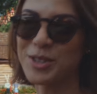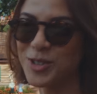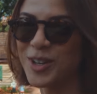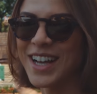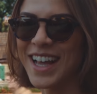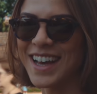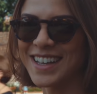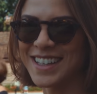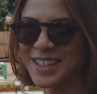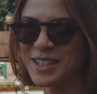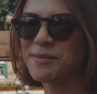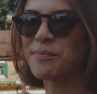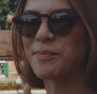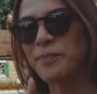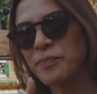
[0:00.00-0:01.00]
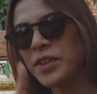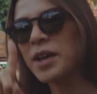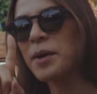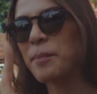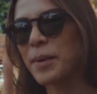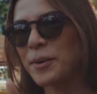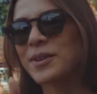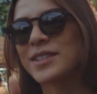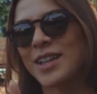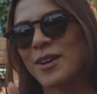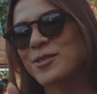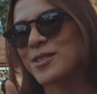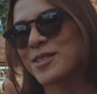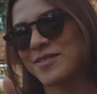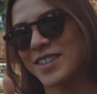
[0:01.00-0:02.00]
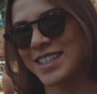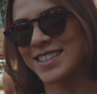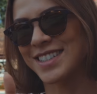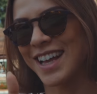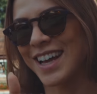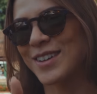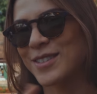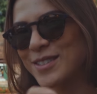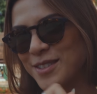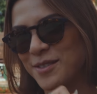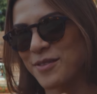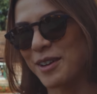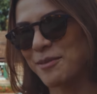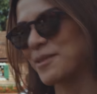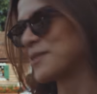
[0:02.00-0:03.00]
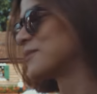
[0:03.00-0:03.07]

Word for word: posso olhar aqui perguntar aos universitários e falo